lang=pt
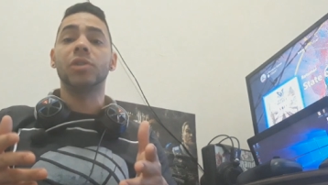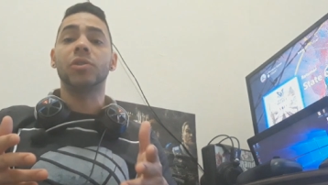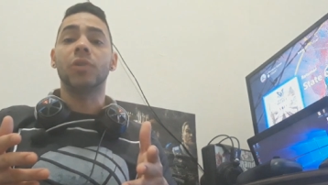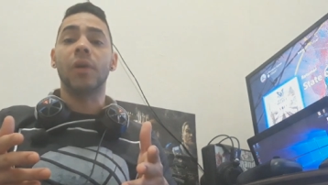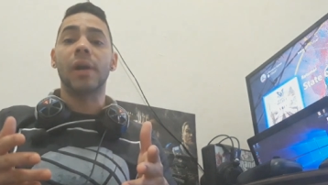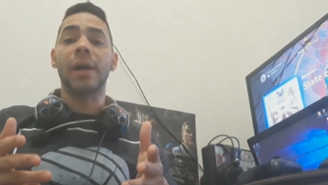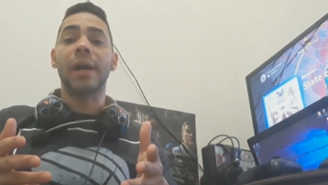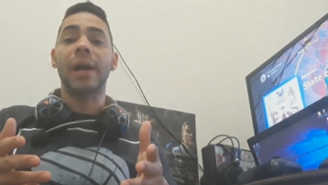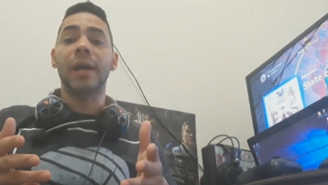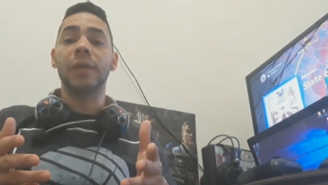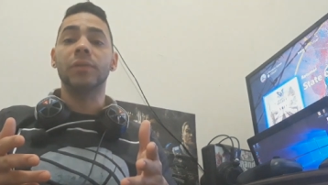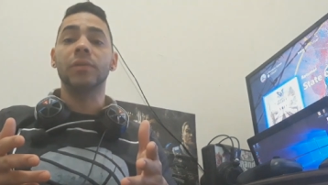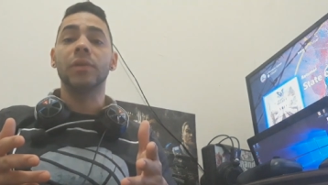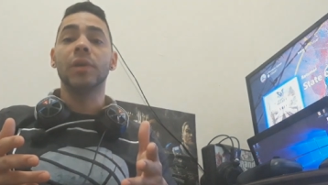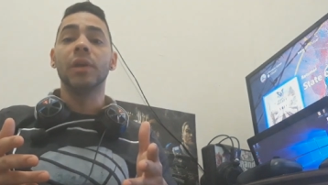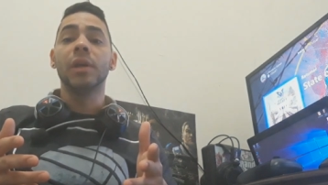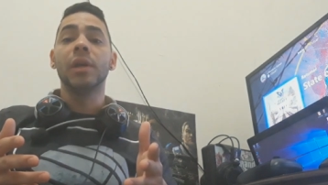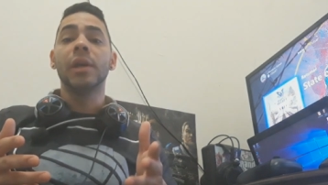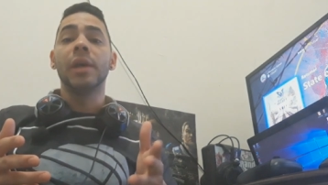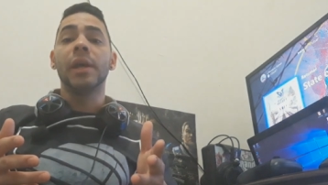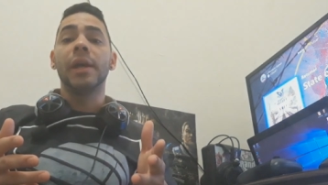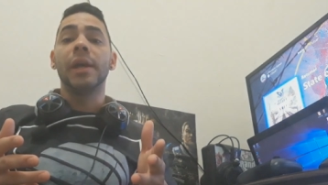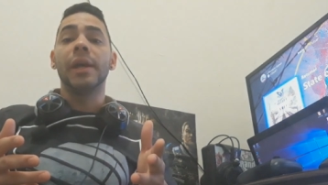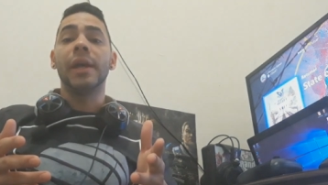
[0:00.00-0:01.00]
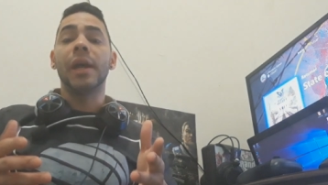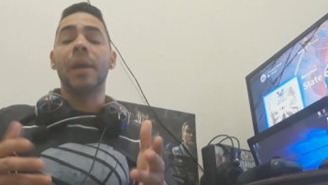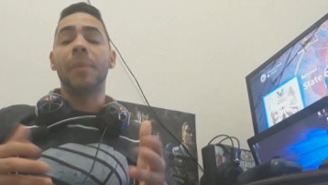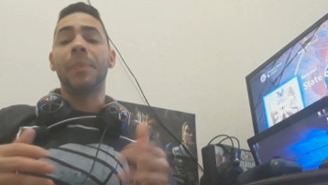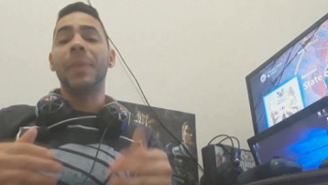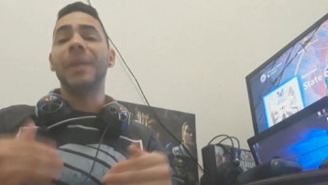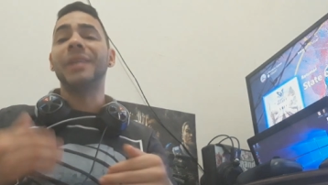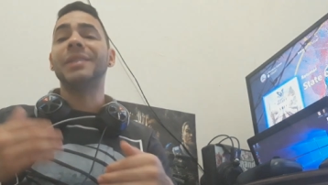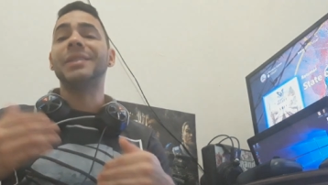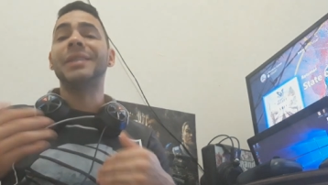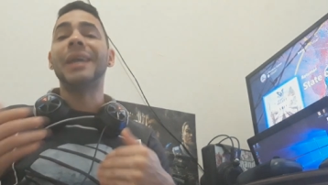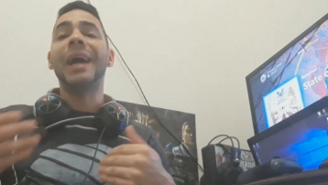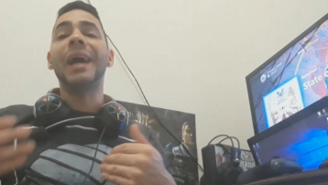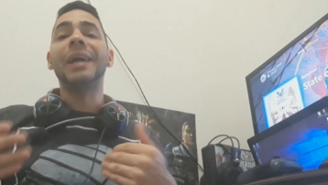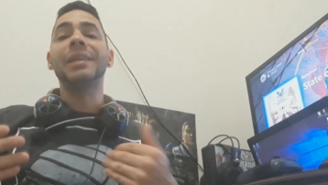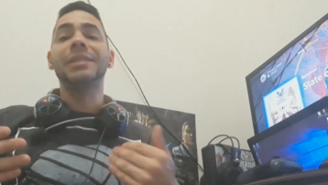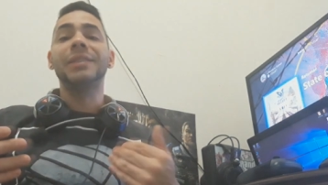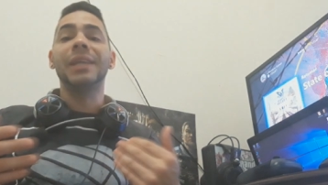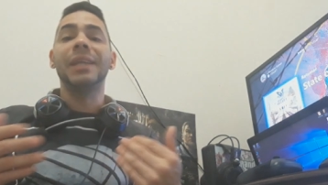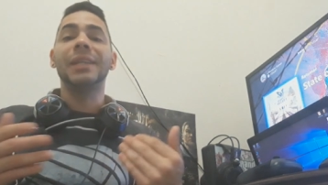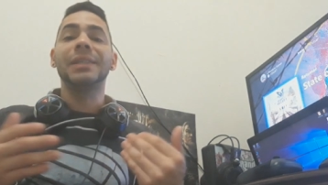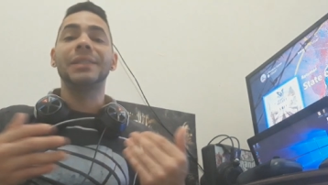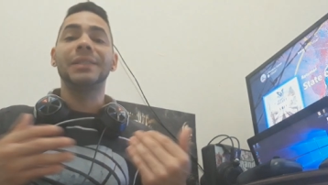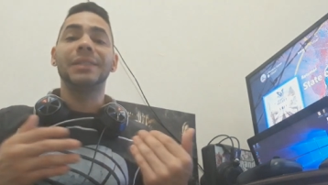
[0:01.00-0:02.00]
jogado. É, apesar
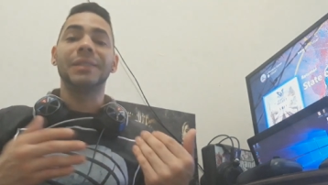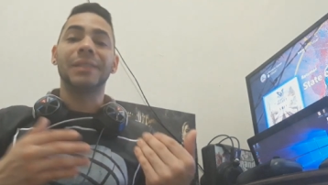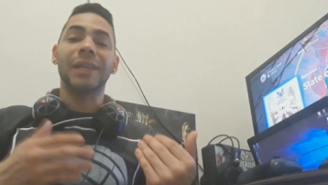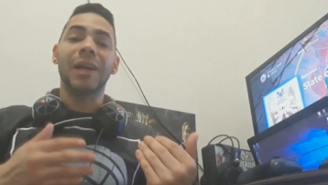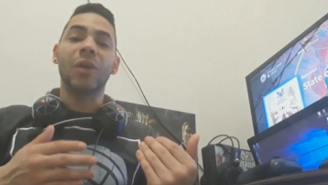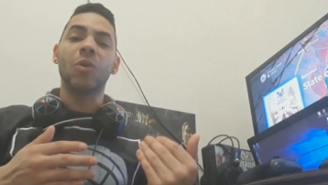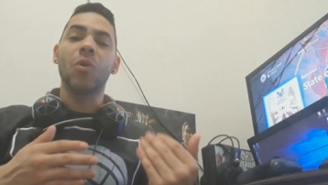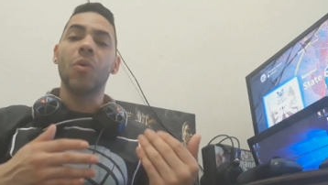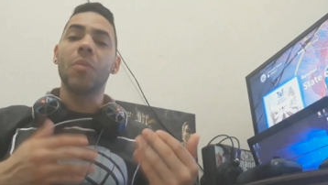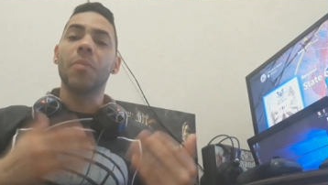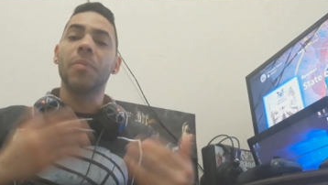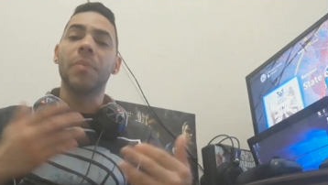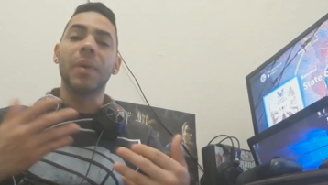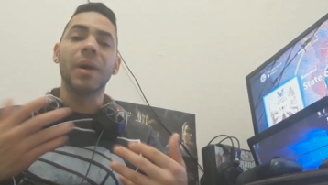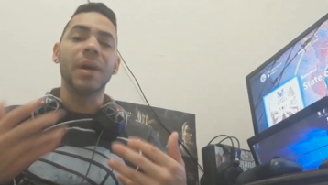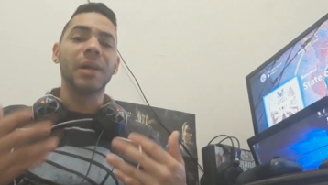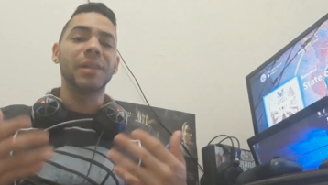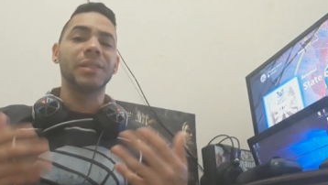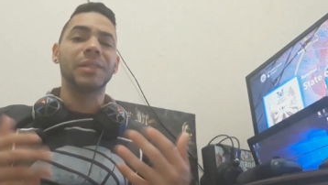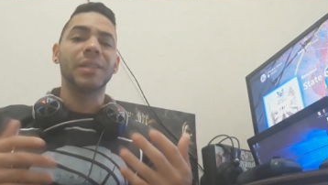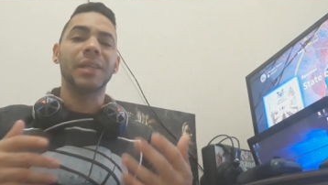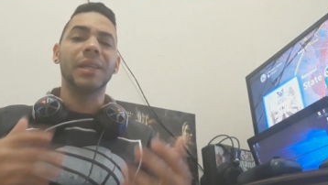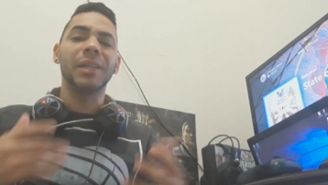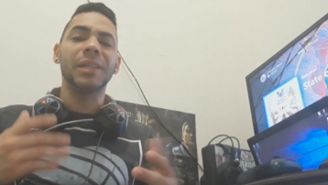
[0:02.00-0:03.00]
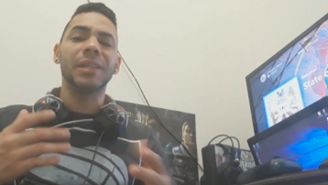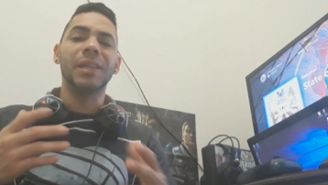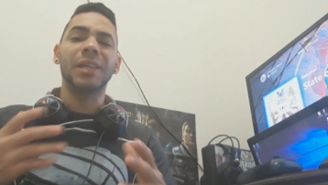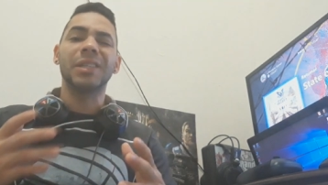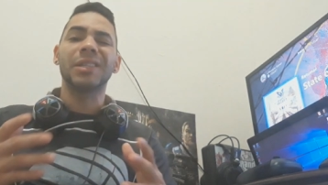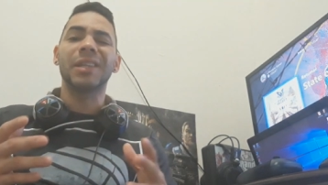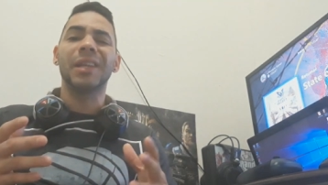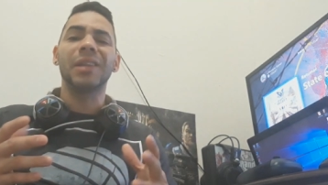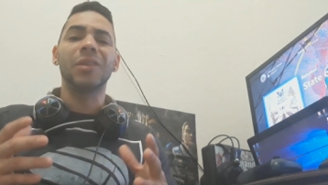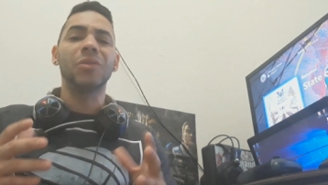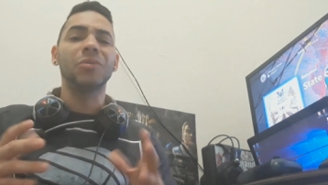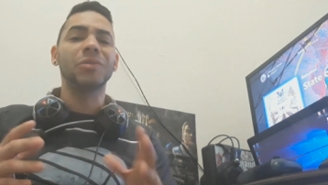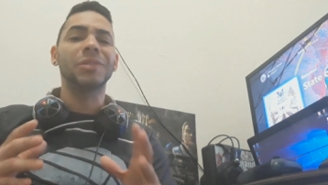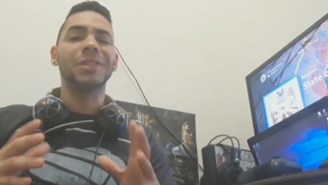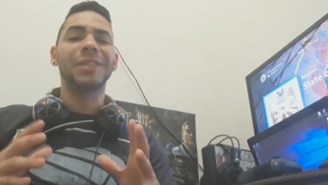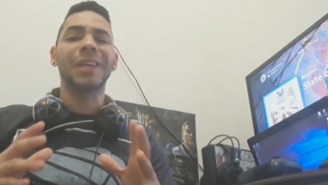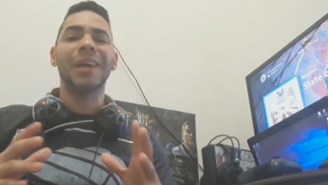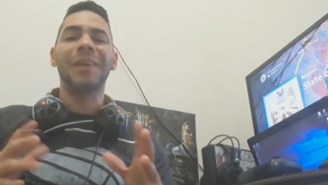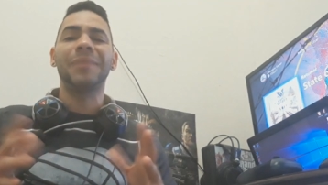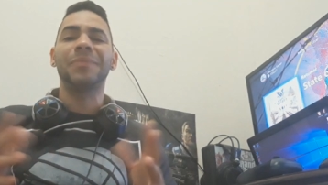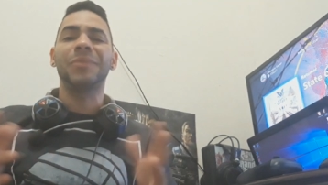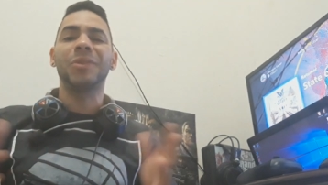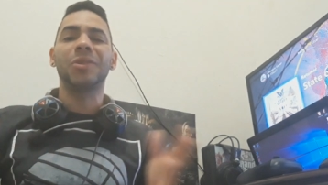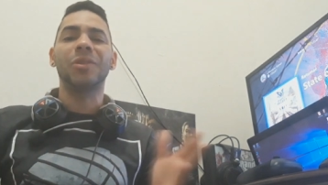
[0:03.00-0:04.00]
de ele estar tá com bugs ainda, acho que ele não
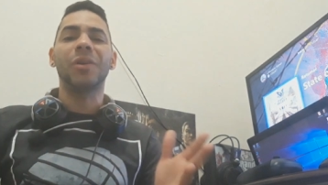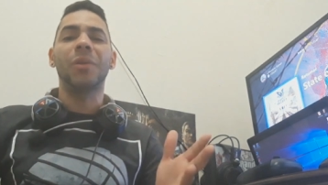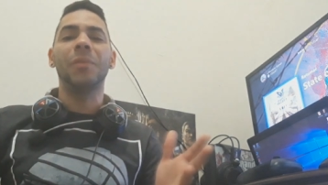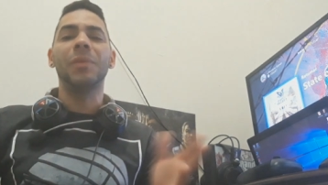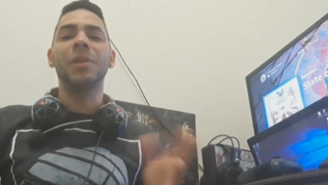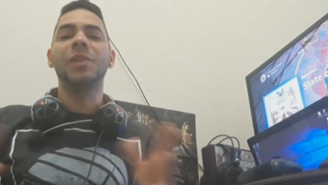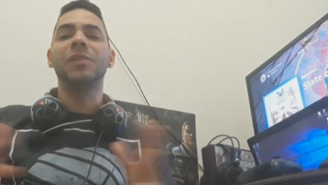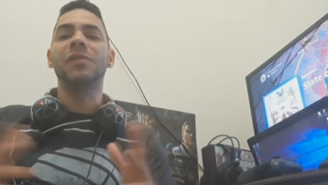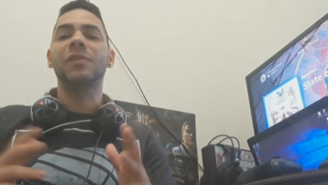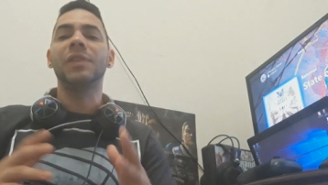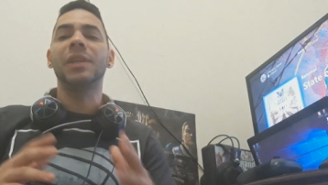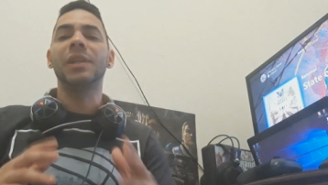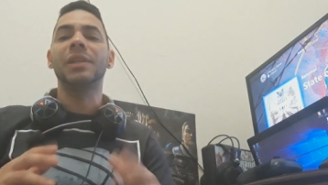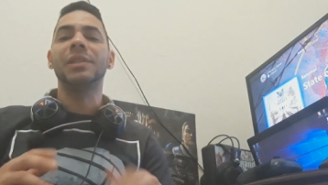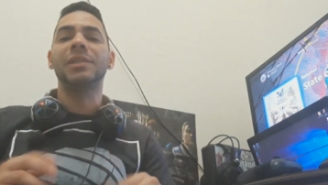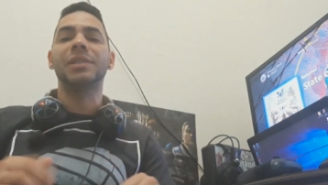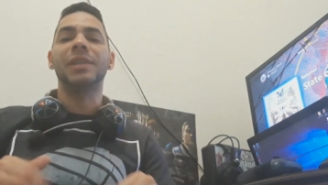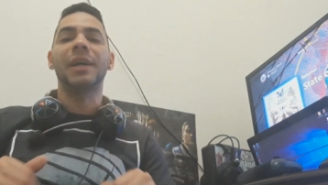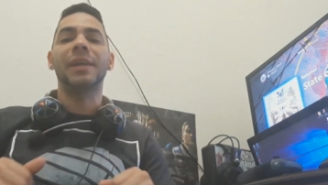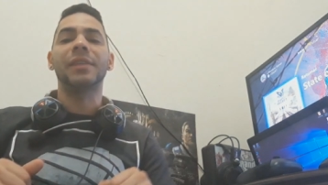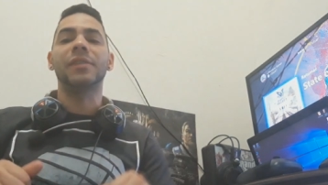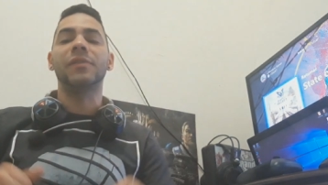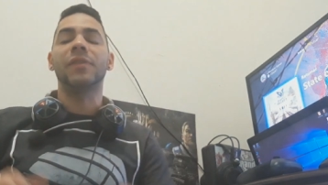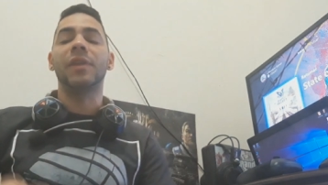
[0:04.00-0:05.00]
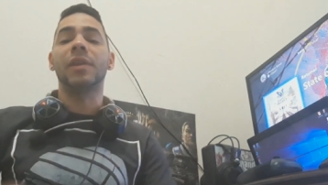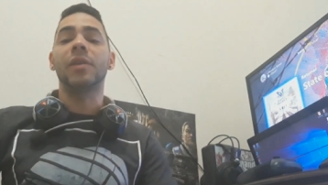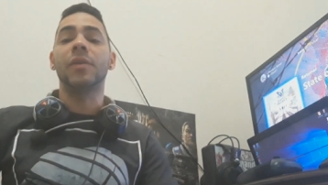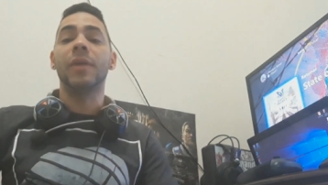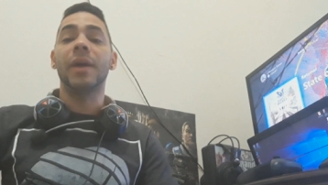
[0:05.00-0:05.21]
está totalmente finalizado, velho.